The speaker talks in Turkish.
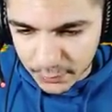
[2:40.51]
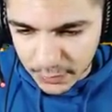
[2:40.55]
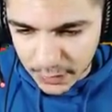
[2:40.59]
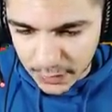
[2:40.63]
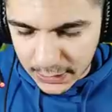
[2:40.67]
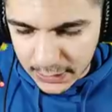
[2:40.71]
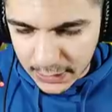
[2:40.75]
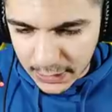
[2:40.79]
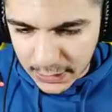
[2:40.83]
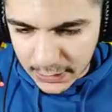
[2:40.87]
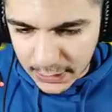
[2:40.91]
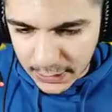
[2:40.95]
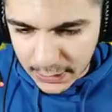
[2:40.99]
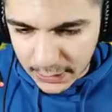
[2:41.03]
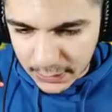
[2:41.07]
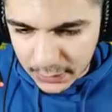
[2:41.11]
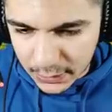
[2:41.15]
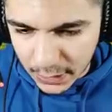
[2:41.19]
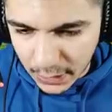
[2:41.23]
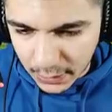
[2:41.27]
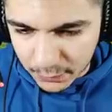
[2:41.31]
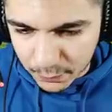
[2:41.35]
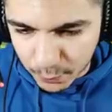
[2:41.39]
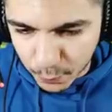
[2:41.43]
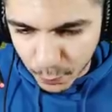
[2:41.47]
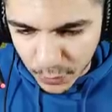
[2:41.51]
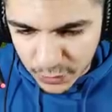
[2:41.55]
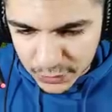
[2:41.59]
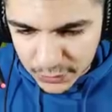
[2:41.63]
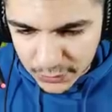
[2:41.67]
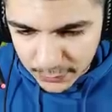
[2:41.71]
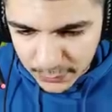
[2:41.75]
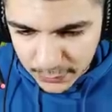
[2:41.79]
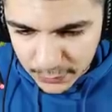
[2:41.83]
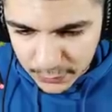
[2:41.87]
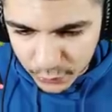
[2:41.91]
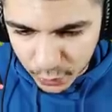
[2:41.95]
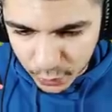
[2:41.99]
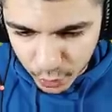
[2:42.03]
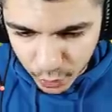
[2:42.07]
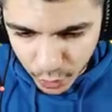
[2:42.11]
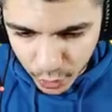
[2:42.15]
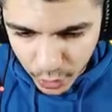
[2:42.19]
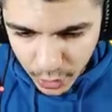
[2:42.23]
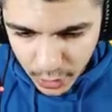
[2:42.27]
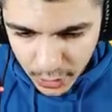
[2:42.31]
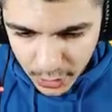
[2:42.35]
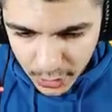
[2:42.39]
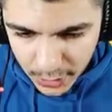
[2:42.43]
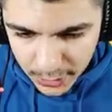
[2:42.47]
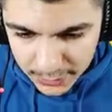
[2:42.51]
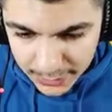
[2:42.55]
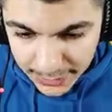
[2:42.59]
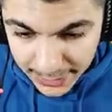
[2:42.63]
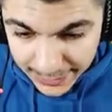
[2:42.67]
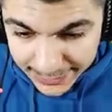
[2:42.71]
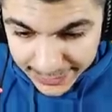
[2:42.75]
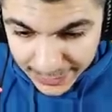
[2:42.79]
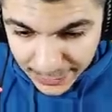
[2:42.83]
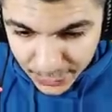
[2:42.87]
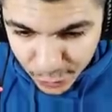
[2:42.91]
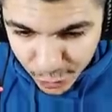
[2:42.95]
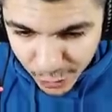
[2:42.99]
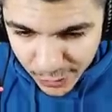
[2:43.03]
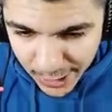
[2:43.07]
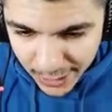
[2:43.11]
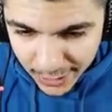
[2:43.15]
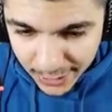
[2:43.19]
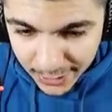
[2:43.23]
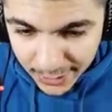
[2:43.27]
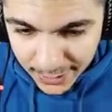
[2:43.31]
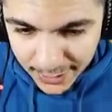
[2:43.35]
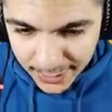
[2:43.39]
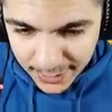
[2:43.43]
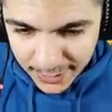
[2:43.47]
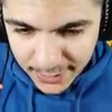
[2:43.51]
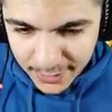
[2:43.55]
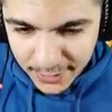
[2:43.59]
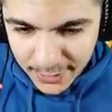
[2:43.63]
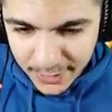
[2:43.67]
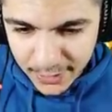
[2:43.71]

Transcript: Gel gel gel. Lan basamadım şunu. Lan gel şuraya. Ha.